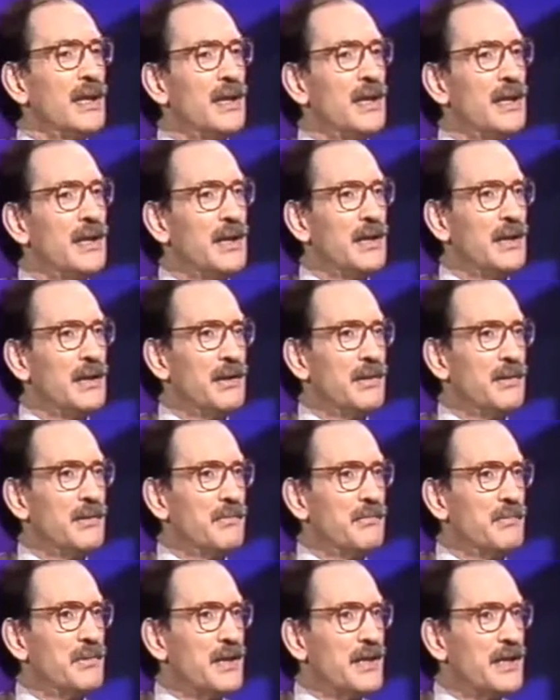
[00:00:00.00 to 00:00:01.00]

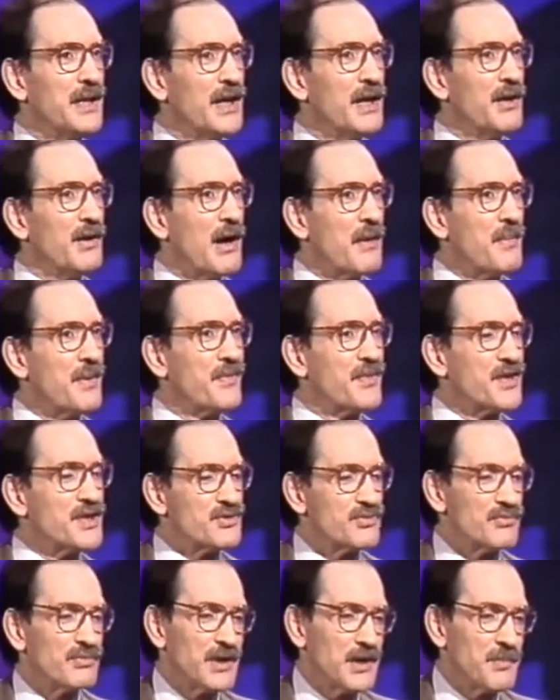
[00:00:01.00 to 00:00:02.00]
y tiene a
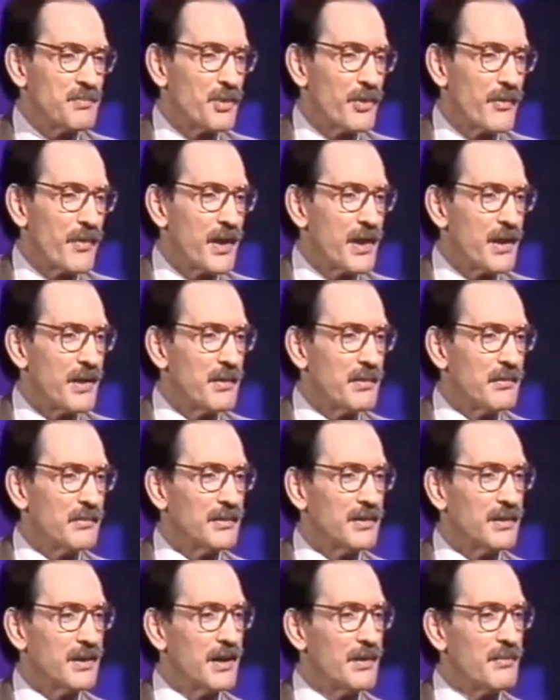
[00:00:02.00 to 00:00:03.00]
veces un tipo de,
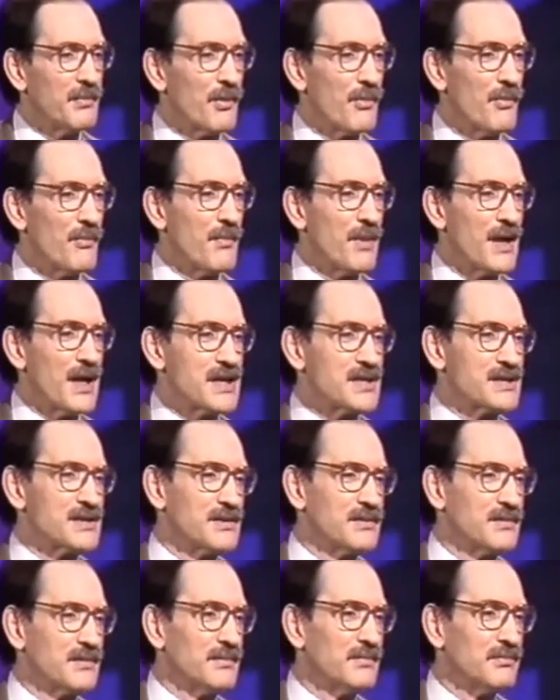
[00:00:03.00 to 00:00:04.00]

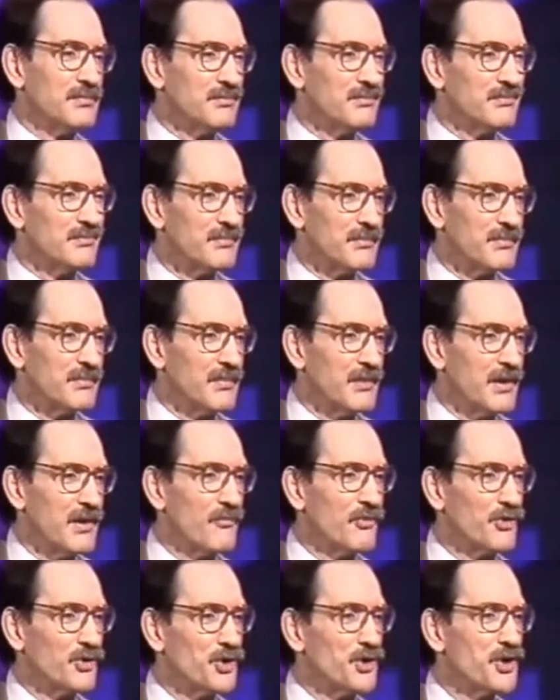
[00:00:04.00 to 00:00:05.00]
bromas, eh, en
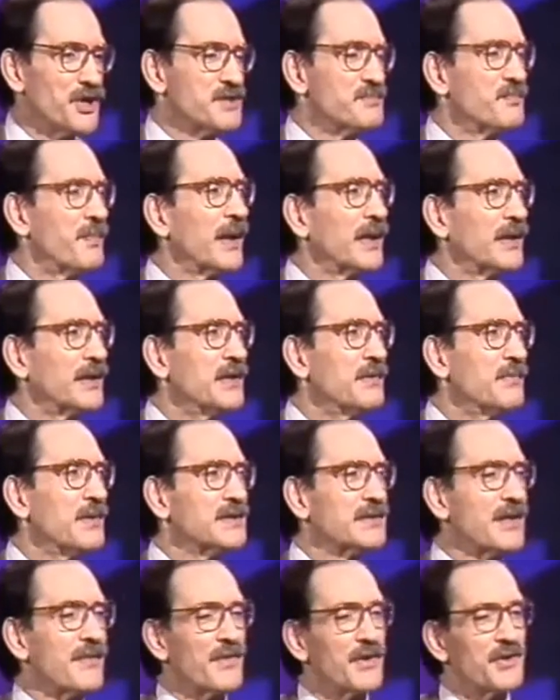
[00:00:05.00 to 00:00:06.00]
el fondo
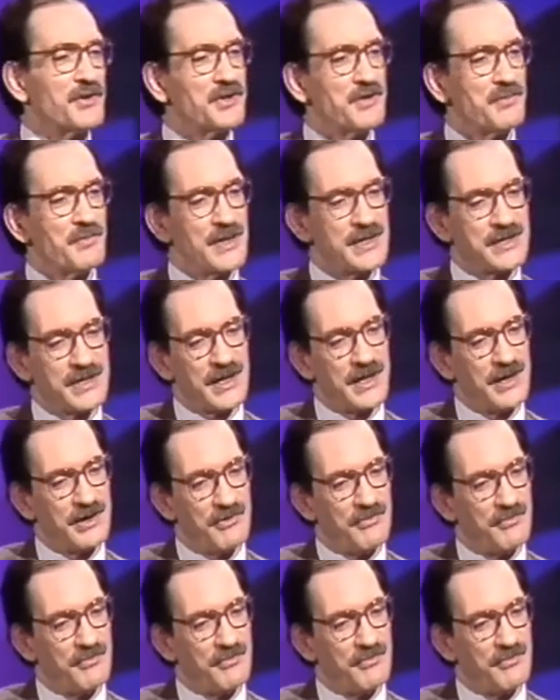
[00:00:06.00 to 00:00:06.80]
despectivas hacia los demás, que